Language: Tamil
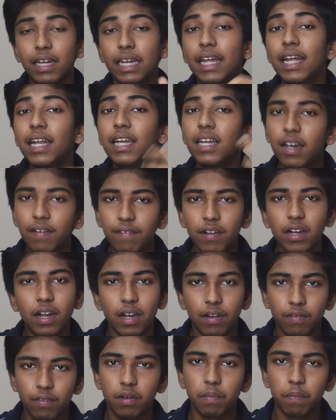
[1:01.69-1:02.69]
டேட்டாவாக
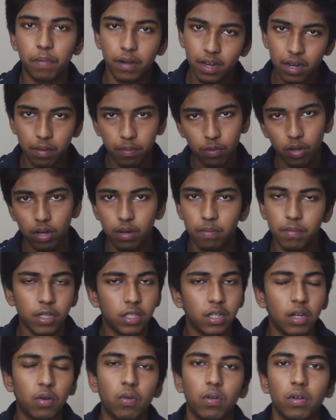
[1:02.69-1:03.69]
கன்வெர்ட் பண்ணி நமக்கு ஒரு
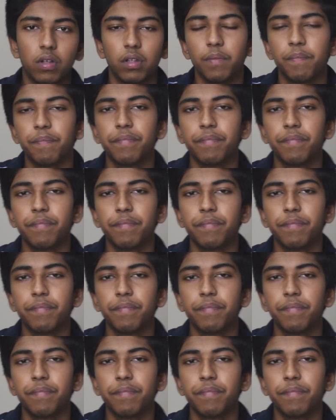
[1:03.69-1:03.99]
இமேஜாக கொடுக்கும்